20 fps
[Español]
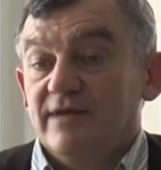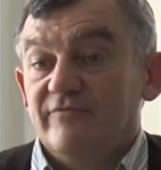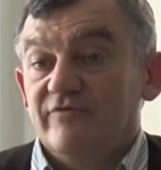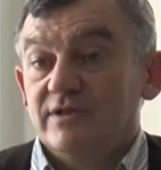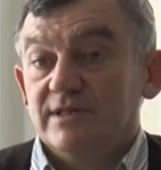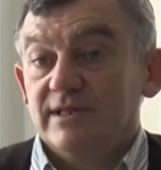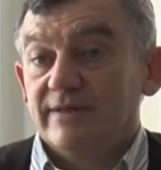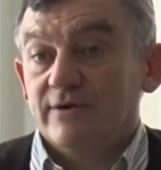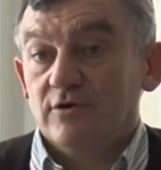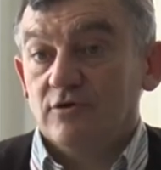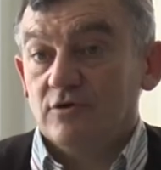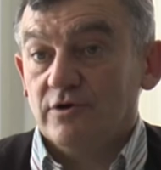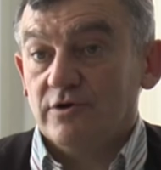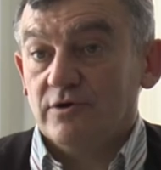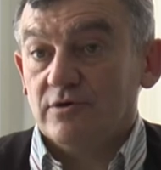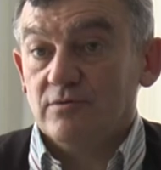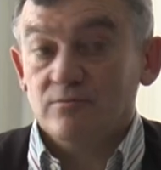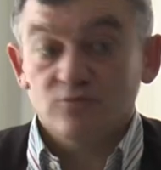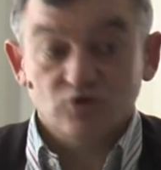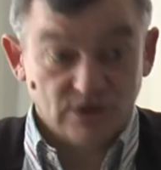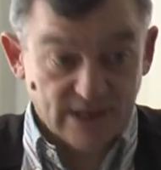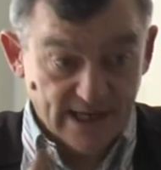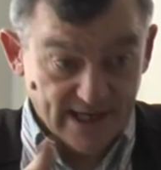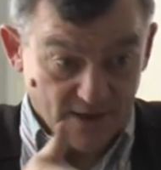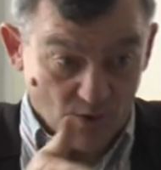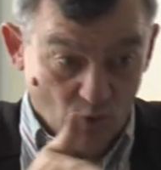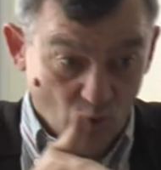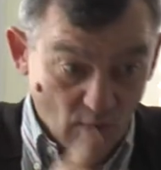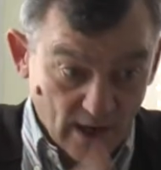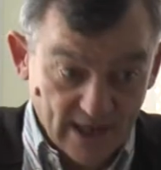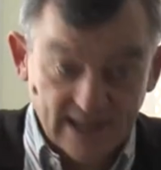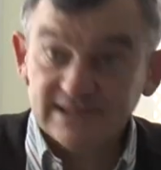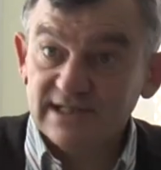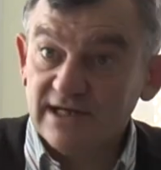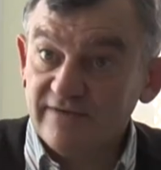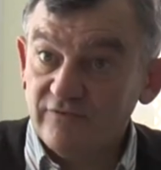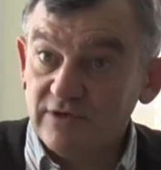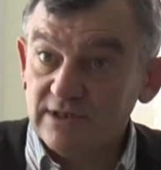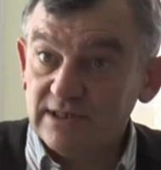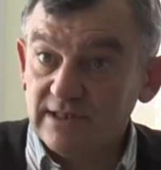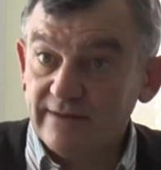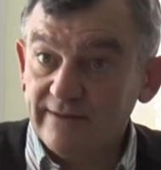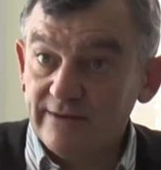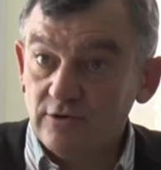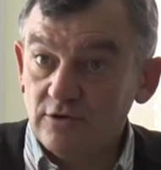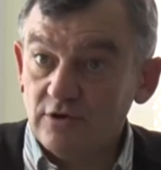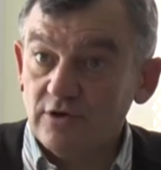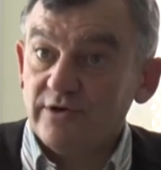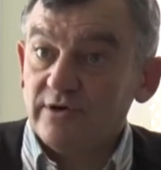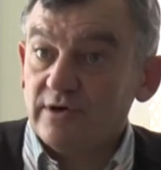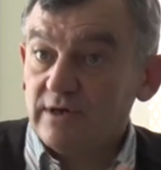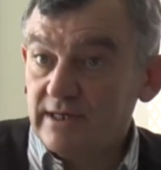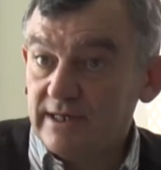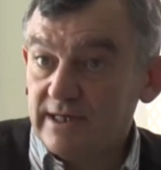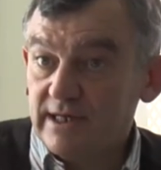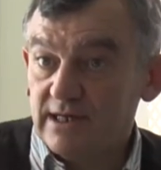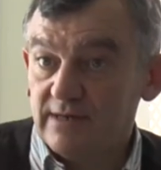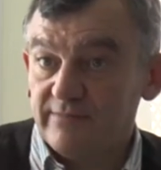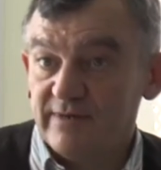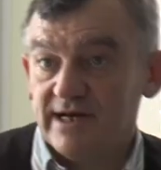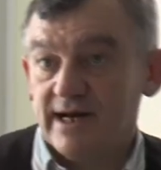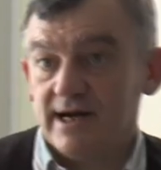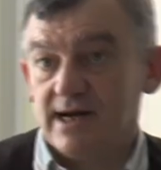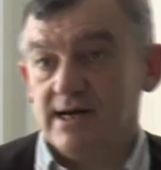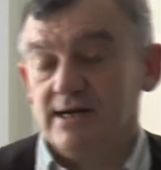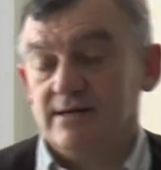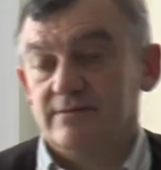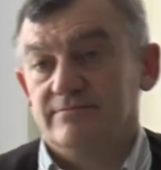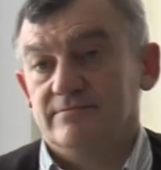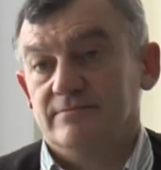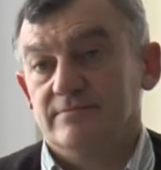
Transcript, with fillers: la fuente del olor, buscar cuál es la fuente del olor y eliminarla.